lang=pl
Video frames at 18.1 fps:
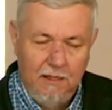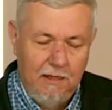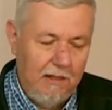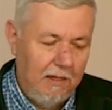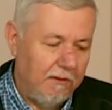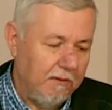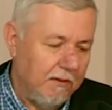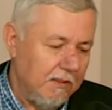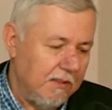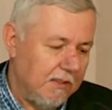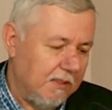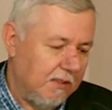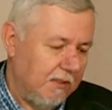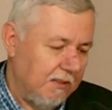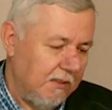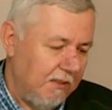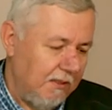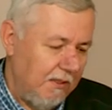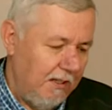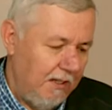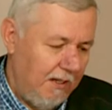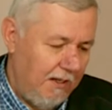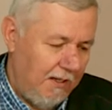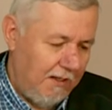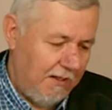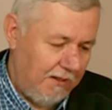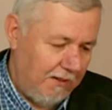A więc
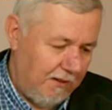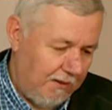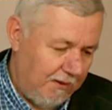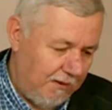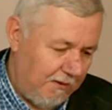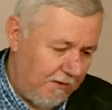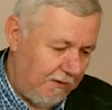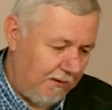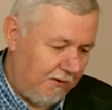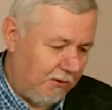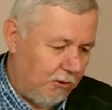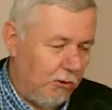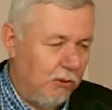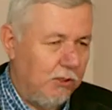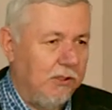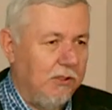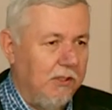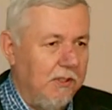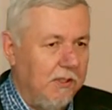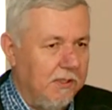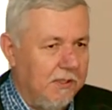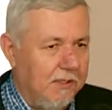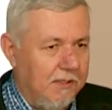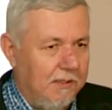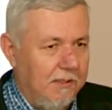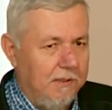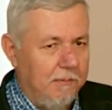coś, co
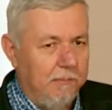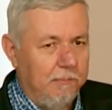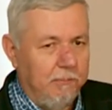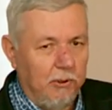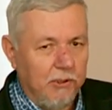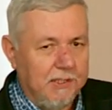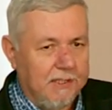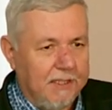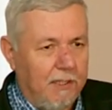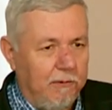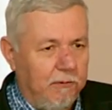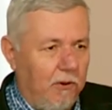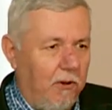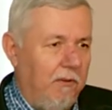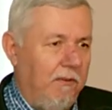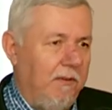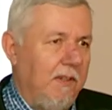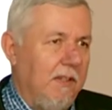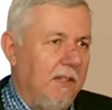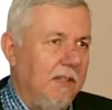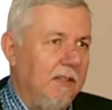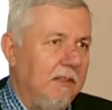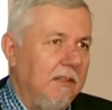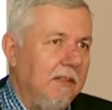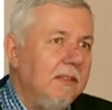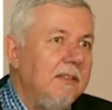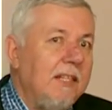jest podstawowe,
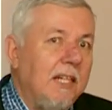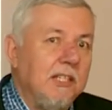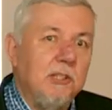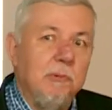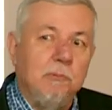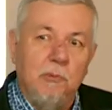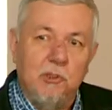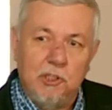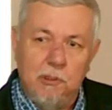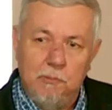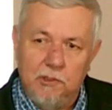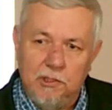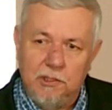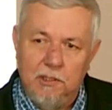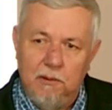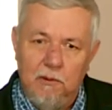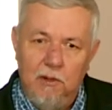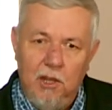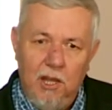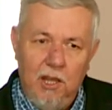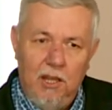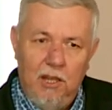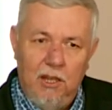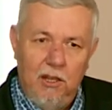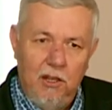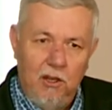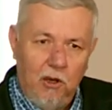na czym możemy się
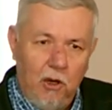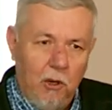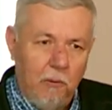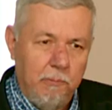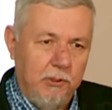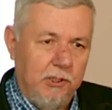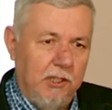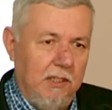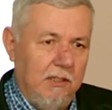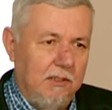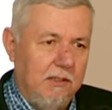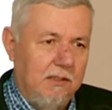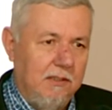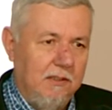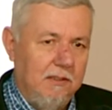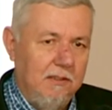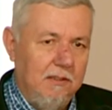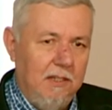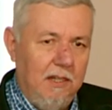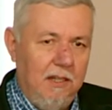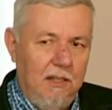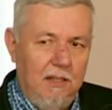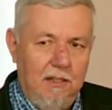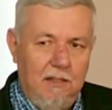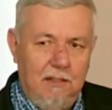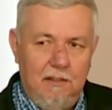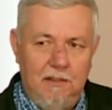oprzeć.
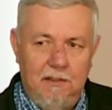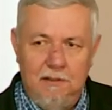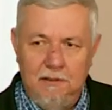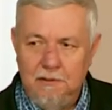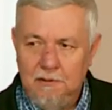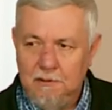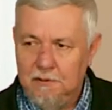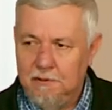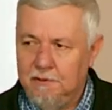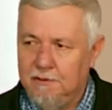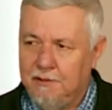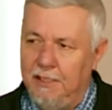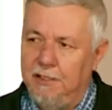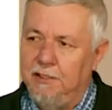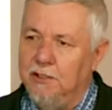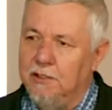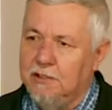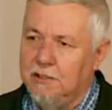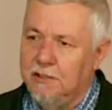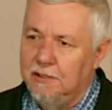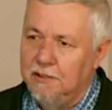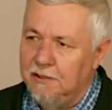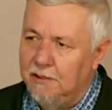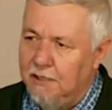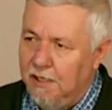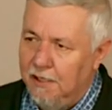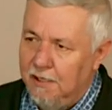Kiedyś
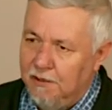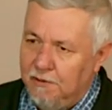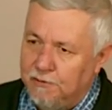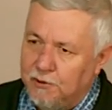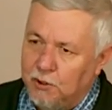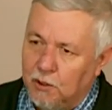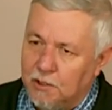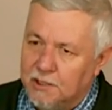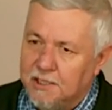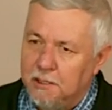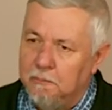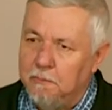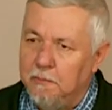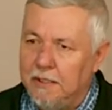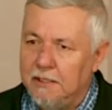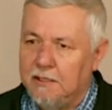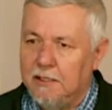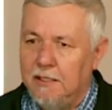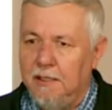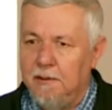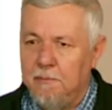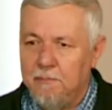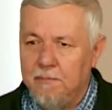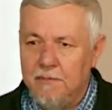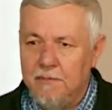Wzorcem metra